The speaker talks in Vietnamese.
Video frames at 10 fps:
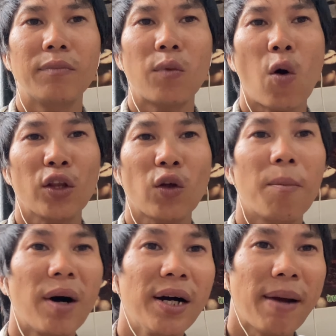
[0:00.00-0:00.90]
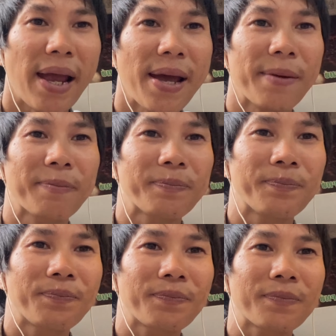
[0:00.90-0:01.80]
hoàn toàn mới mẻ
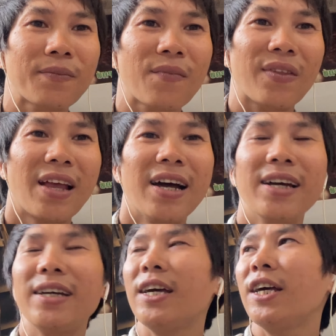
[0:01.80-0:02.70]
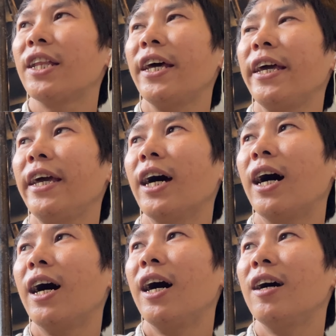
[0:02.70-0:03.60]
đấy thì
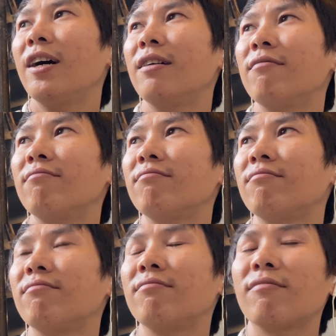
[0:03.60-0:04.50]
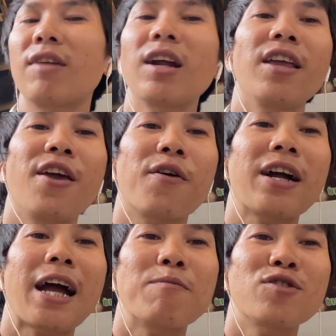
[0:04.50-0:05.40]
uh, rất là nhiều cái
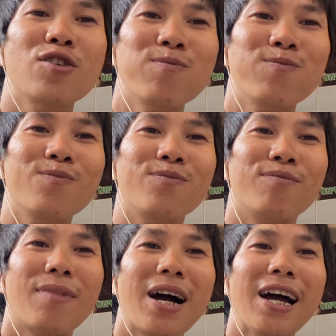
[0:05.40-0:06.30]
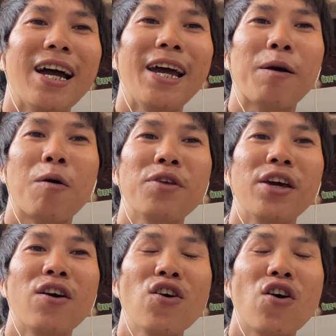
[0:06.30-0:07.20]
cảm xúc mà em cũng chỉ
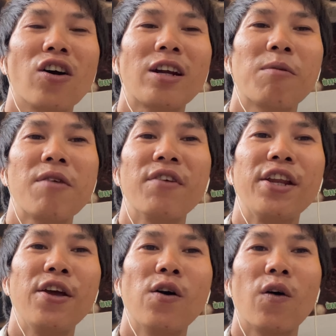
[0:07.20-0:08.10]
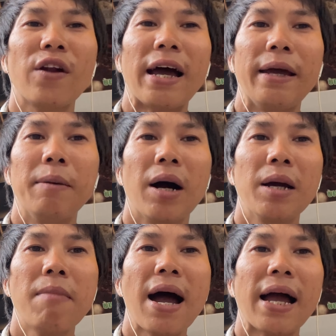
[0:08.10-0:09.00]
gói gọn trong cái video này
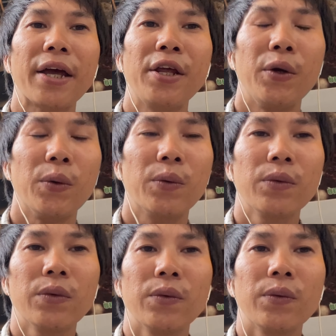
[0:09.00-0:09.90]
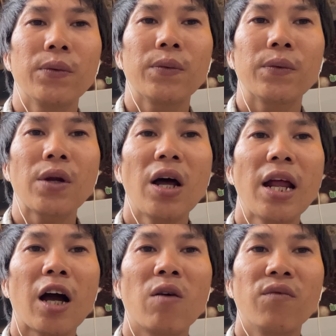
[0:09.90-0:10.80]
bởi ba cái điều đó là
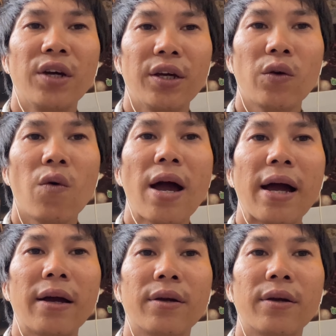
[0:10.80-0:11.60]
công việc chỗ ăn